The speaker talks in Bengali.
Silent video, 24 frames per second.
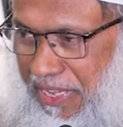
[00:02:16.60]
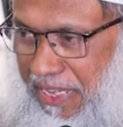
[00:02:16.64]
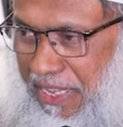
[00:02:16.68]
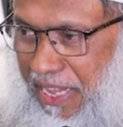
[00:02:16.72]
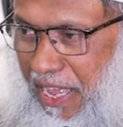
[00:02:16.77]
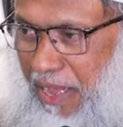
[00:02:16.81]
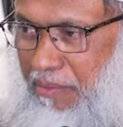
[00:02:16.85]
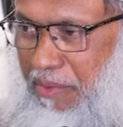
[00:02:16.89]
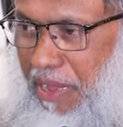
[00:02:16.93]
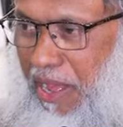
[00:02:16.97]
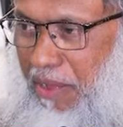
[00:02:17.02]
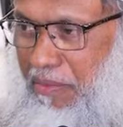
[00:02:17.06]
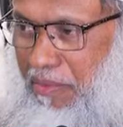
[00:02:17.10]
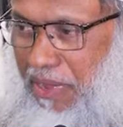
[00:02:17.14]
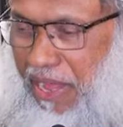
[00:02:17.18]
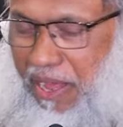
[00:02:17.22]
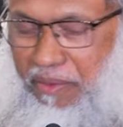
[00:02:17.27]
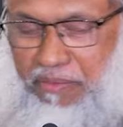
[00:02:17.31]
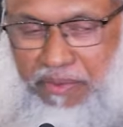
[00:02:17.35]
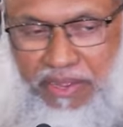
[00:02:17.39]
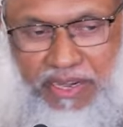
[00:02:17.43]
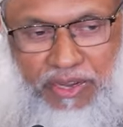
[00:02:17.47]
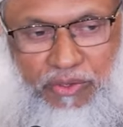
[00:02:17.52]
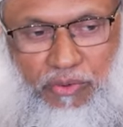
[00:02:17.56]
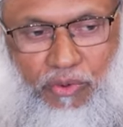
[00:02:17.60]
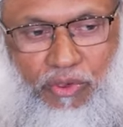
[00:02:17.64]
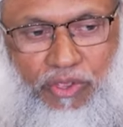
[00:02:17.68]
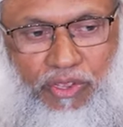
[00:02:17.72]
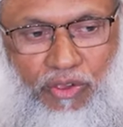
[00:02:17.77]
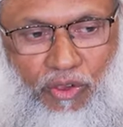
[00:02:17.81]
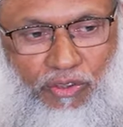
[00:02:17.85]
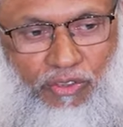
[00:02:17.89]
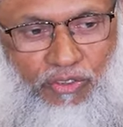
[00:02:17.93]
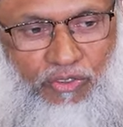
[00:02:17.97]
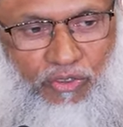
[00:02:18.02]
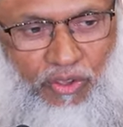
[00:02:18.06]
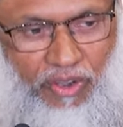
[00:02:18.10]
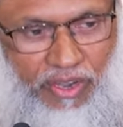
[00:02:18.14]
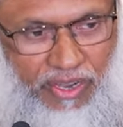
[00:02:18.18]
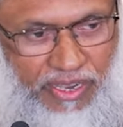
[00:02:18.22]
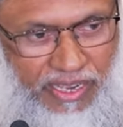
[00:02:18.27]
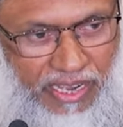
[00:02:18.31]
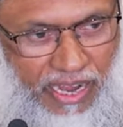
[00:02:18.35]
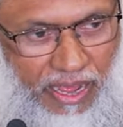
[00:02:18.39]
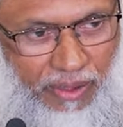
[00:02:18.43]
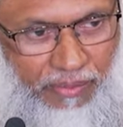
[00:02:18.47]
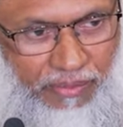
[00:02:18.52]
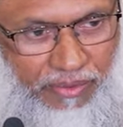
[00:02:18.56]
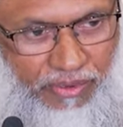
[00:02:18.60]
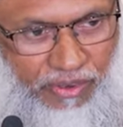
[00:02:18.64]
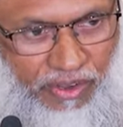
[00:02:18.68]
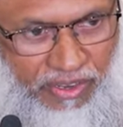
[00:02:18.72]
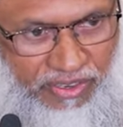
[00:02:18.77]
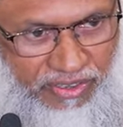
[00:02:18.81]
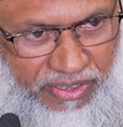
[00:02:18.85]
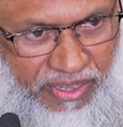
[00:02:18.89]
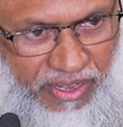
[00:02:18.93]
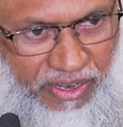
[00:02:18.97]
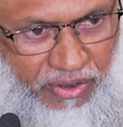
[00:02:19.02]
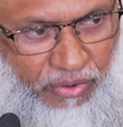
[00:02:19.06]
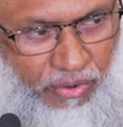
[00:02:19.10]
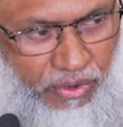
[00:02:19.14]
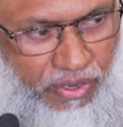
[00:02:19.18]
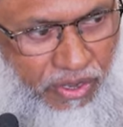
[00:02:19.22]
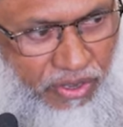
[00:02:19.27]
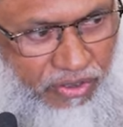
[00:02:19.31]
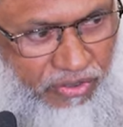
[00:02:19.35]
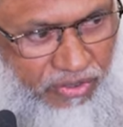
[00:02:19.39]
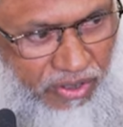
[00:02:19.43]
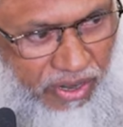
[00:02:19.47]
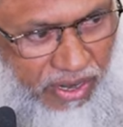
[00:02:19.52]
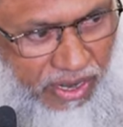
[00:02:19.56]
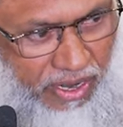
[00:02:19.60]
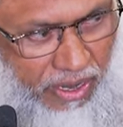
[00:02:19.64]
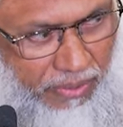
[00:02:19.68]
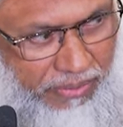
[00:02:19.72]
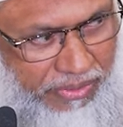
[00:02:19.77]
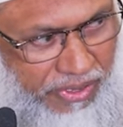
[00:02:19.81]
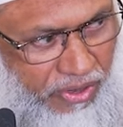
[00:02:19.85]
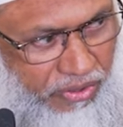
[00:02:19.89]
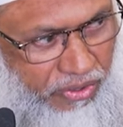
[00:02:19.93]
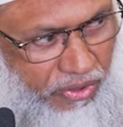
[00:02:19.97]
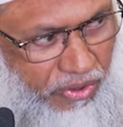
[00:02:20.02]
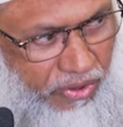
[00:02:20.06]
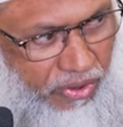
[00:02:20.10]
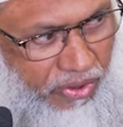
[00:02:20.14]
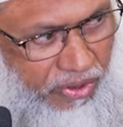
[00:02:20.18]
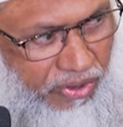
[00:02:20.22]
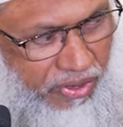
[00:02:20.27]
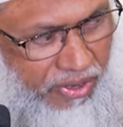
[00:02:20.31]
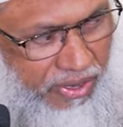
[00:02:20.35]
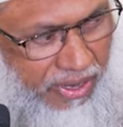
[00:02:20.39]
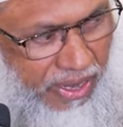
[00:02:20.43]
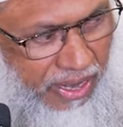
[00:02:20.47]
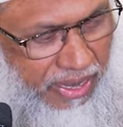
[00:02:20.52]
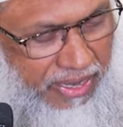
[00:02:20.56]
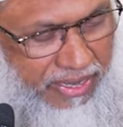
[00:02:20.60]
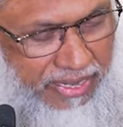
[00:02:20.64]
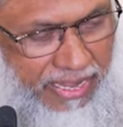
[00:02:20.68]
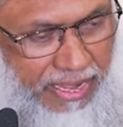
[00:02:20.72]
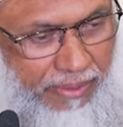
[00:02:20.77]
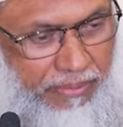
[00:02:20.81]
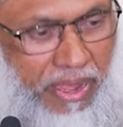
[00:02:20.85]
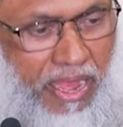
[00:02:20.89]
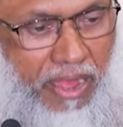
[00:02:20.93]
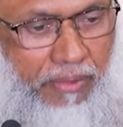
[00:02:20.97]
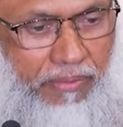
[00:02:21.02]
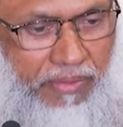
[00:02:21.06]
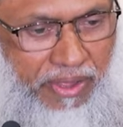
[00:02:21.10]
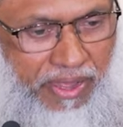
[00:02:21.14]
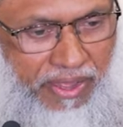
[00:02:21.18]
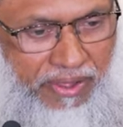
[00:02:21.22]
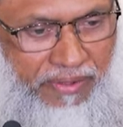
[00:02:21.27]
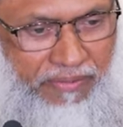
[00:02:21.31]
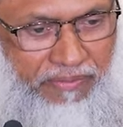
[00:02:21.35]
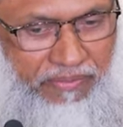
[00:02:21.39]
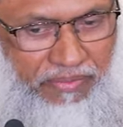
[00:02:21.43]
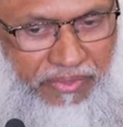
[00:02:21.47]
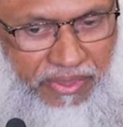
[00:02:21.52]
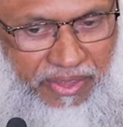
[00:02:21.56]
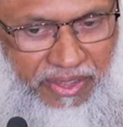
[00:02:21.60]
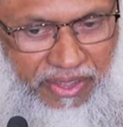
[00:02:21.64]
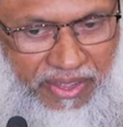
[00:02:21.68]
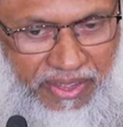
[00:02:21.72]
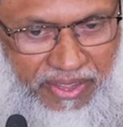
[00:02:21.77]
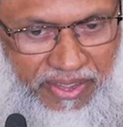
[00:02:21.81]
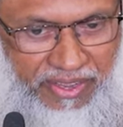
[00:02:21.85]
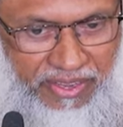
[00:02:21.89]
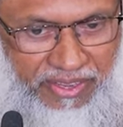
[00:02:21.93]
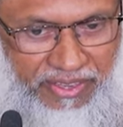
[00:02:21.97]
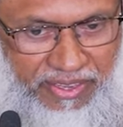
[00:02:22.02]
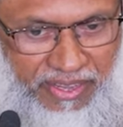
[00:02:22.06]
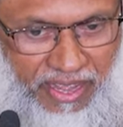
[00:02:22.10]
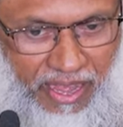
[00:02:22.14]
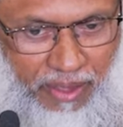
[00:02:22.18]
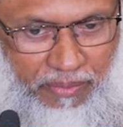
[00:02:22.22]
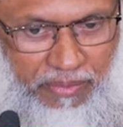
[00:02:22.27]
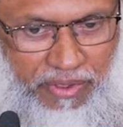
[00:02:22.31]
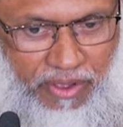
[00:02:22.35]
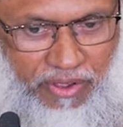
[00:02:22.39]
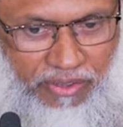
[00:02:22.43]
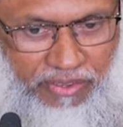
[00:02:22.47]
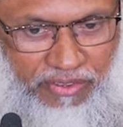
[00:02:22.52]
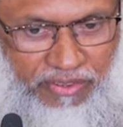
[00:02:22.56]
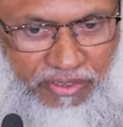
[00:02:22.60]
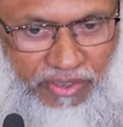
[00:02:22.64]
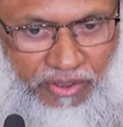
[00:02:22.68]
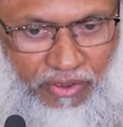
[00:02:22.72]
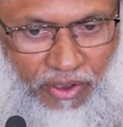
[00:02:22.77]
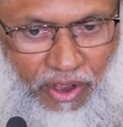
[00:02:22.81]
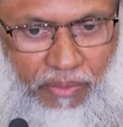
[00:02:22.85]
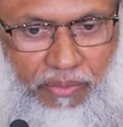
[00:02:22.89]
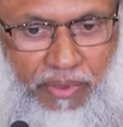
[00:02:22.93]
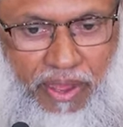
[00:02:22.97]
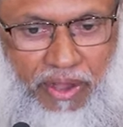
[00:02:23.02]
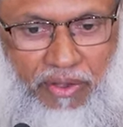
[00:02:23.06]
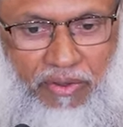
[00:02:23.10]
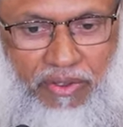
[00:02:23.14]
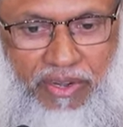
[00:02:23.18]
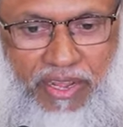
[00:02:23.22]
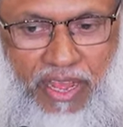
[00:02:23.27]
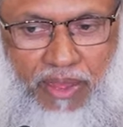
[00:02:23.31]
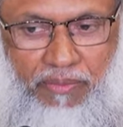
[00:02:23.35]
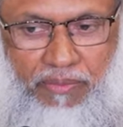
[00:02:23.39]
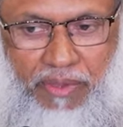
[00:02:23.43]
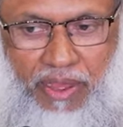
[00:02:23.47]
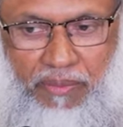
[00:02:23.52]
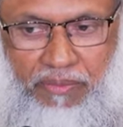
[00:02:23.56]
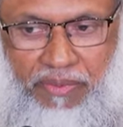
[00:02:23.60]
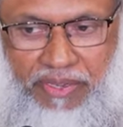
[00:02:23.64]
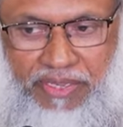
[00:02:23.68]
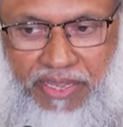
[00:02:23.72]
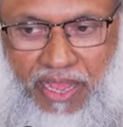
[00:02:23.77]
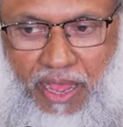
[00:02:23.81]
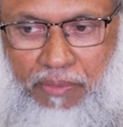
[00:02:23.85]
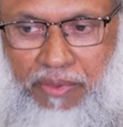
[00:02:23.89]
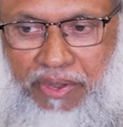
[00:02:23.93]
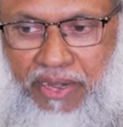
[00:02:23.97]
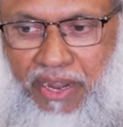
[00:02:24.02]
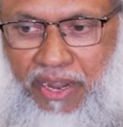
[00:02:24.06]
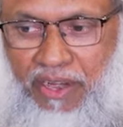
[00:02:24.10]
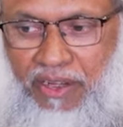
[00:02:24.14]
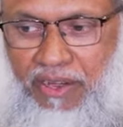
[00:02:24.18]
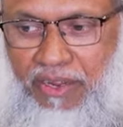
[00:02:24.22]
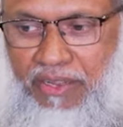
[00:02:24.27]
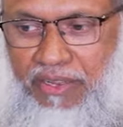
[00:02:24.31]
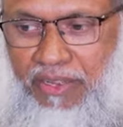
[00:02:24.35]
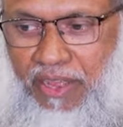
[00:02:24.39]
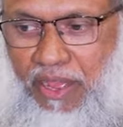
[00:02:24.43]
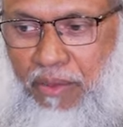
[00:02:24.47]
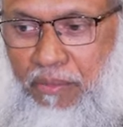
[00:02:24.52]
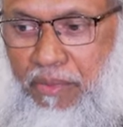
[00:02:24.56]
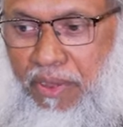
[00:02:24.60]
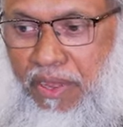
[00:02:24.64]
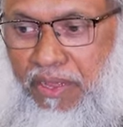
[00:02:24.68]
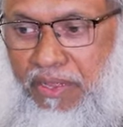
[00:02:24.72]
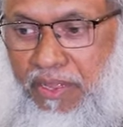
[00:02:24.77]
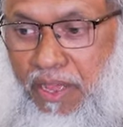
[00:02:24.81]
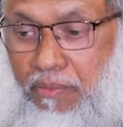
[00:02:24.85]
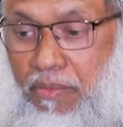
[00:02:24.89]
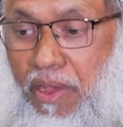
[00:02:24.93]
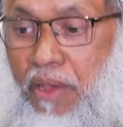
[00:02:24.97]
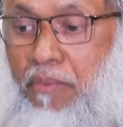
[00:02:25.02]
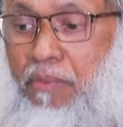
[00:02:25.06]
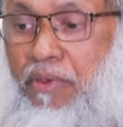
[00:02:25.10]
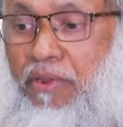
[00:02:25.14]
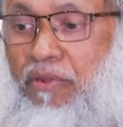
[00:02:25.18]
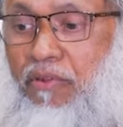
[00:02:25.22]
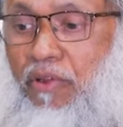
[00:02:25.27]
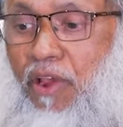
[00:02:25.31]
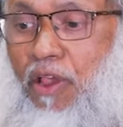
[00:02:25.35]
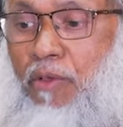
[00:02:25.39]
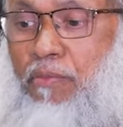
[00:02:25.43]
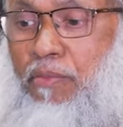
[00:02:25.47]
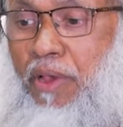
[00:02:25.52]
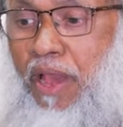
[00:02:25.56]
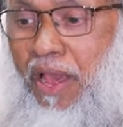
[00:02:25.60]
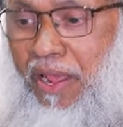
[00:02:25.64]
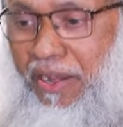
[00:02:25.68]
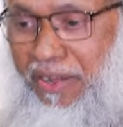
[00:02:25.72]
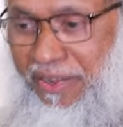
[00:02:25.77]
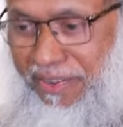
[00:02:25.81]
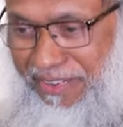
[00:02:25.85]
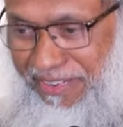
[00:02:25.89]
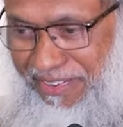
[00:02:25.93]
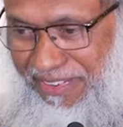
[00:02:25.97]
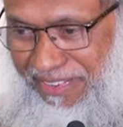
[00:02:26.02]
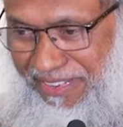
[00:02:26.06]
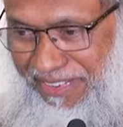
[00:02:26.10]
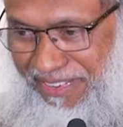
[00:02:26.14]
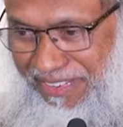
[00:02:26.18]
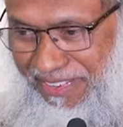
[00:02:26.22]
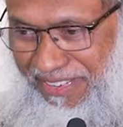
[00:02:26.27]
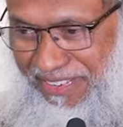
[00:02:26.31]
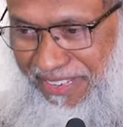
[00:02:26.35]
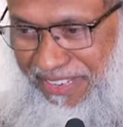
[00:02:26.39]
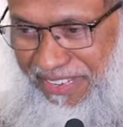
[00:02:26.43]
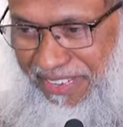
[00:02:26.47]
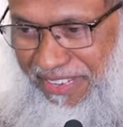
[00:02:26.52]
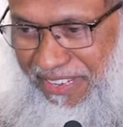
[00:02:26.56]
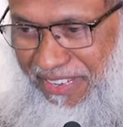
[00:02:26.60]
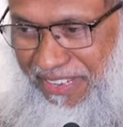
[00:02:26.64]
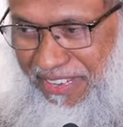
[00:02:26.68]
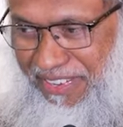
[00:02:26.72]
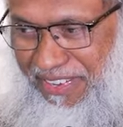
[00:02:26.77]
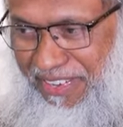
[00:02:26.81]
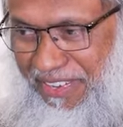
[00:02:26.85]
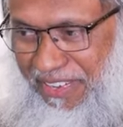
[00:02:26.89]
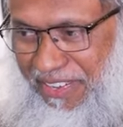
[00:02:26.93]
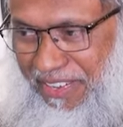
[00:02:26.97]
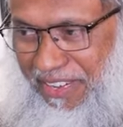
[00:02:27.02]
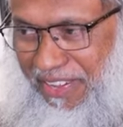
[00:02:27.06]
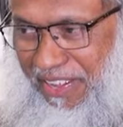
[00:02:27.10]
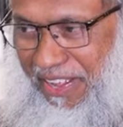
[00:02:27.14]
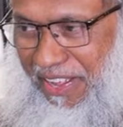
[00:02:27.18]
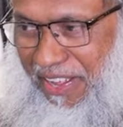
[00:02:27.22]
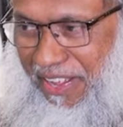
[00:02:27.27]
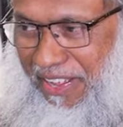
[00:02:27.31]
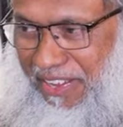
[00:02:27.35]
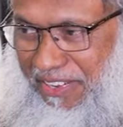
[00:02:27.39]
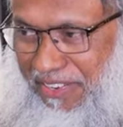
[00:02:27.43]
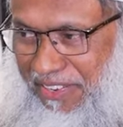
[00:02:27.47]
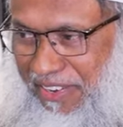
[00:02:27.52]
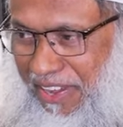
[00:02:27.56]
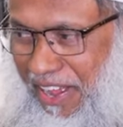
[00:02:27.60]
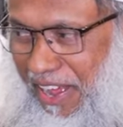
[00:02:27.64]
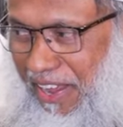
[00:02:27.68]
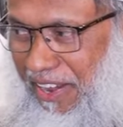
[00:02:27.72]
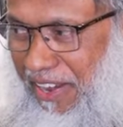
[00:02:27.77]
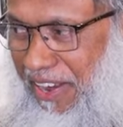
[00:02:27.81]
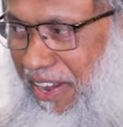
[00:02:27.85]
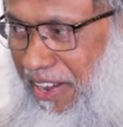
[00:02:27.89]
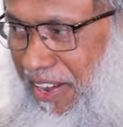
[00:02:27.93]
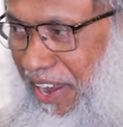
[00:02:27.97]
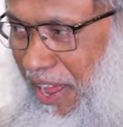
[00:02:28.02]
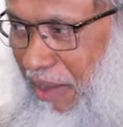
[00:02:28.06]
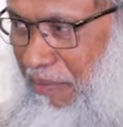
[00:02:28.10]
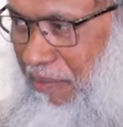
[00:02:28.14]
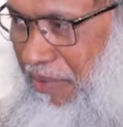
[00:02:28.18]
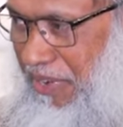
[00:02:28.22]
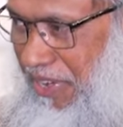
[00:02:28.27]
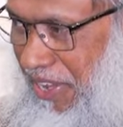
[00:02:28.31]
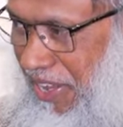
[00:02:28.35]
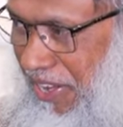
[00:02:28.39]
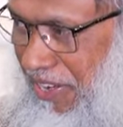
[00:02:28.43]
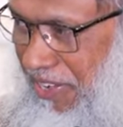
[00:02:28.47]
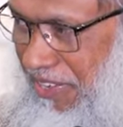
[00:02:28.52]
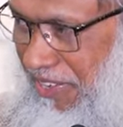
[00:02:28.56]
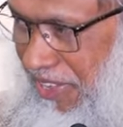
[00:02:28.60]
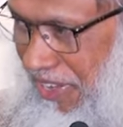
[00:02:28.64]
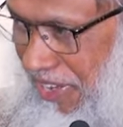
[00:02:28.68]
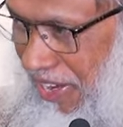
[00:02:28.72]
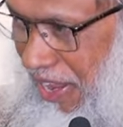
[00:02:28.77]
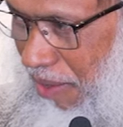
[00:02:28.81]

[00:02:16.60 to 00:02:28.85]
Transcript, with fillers: ইয়ামামা মানে ওই অঞ্চলের নাম নজদের ওই অঞ্চলের নাম ছিল তখন আল ইয়ামামা আমি হচ্ছি রহমানুল ইয়ামামা ইয়ামান আর ইয়ামা ইয়ামাম আর রহমান হ্যাঁ সে আল্লাহর নাম নিয়ে নিজের